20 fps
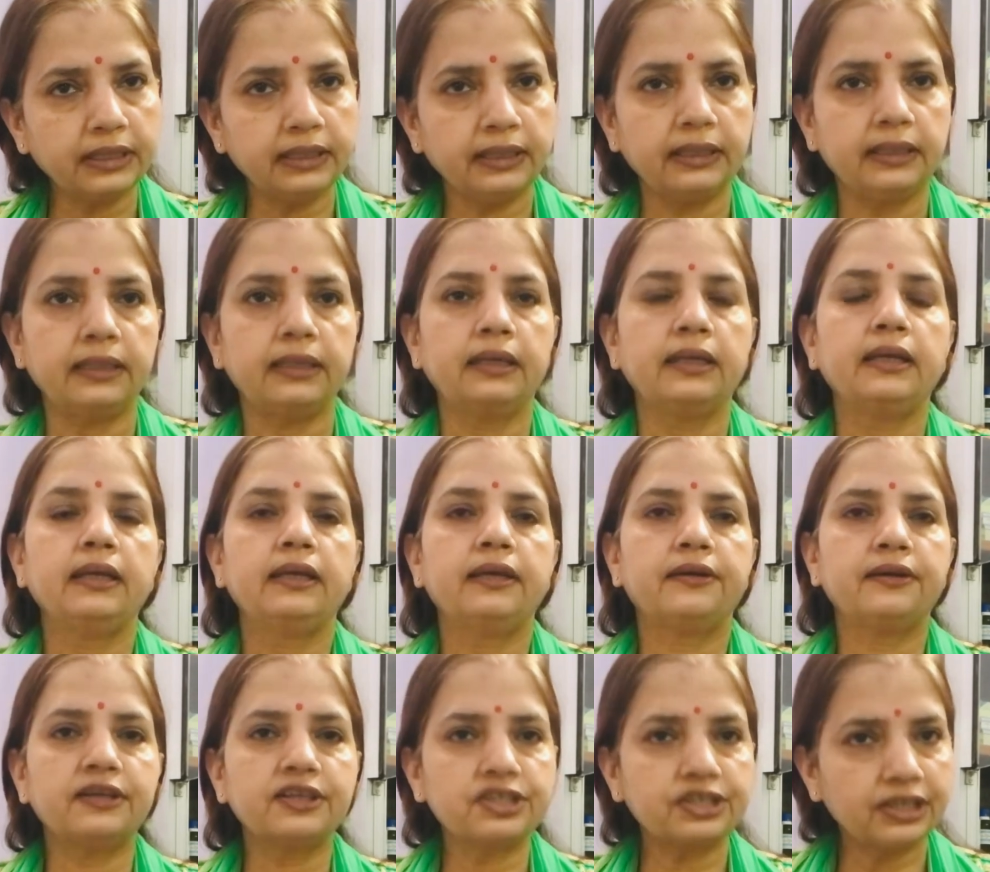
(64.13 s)
के
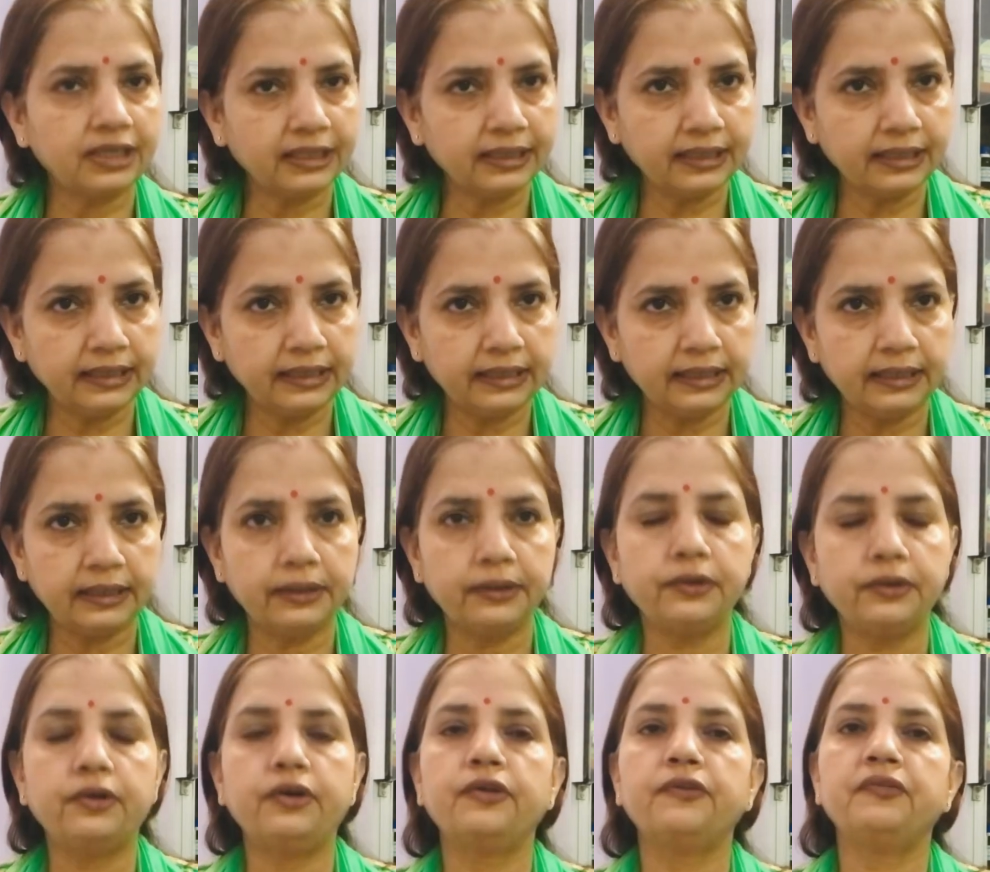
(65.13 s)
रक्षा के लिए
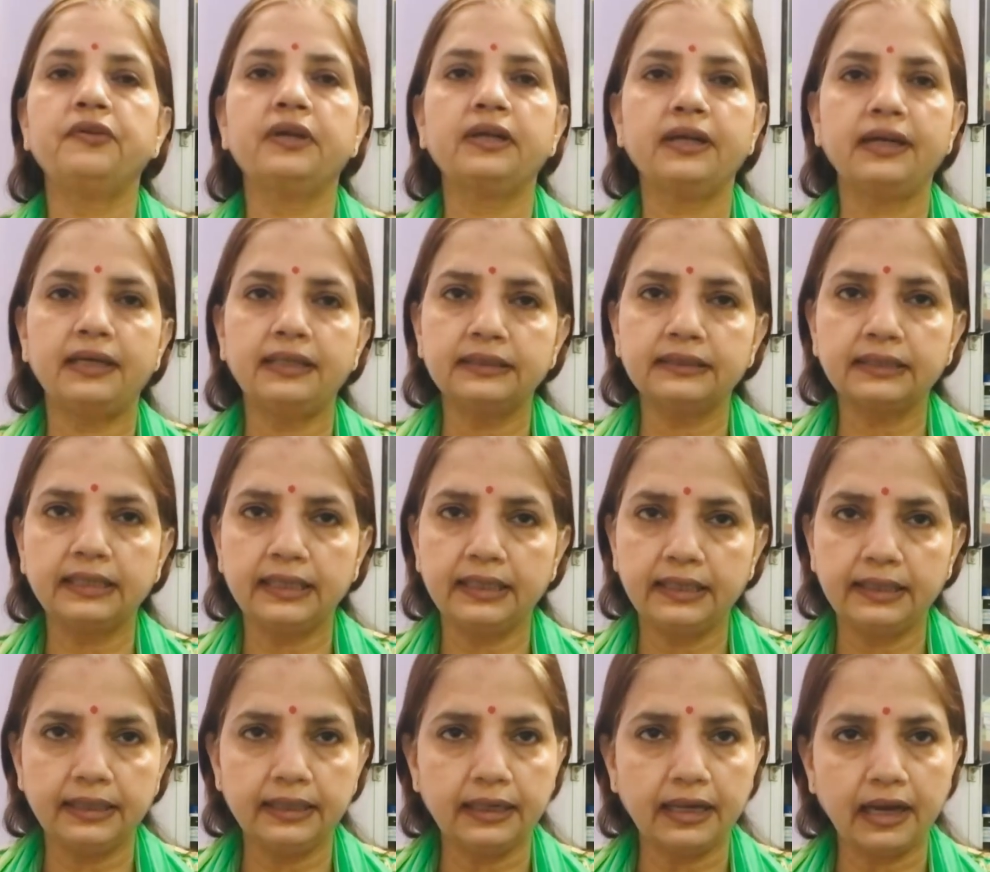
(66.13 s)
और विकास के
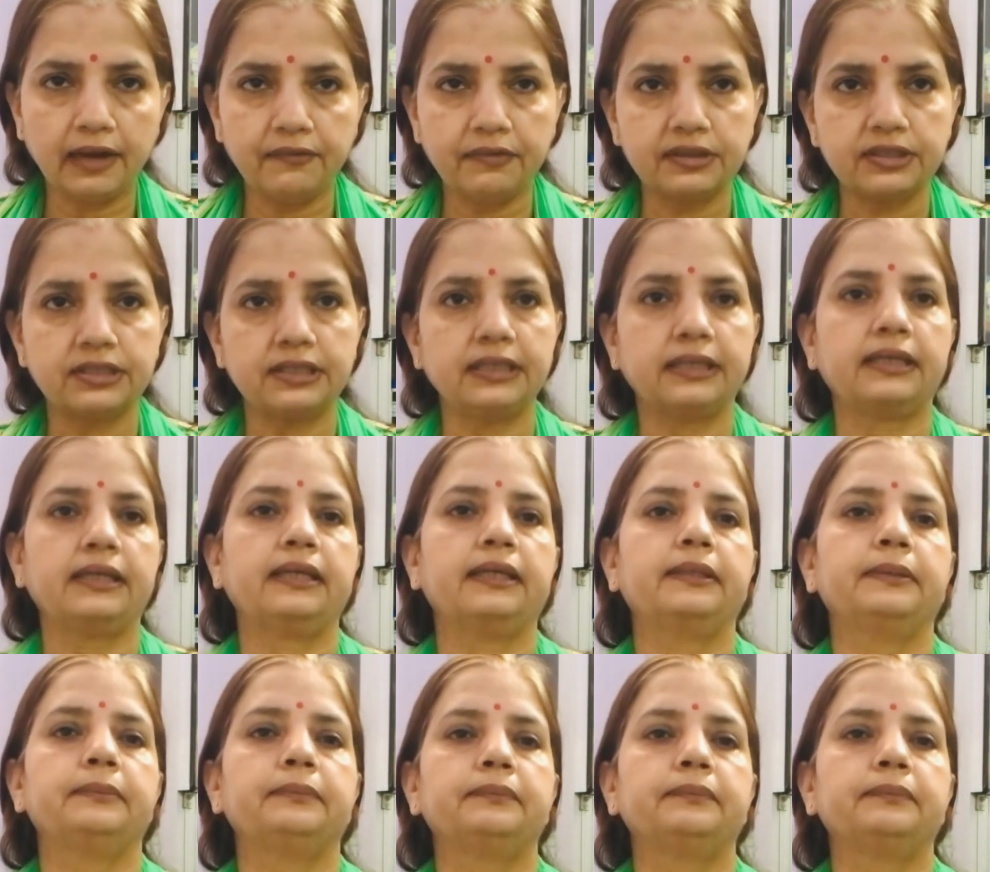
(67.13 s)
लिए आवश्यक है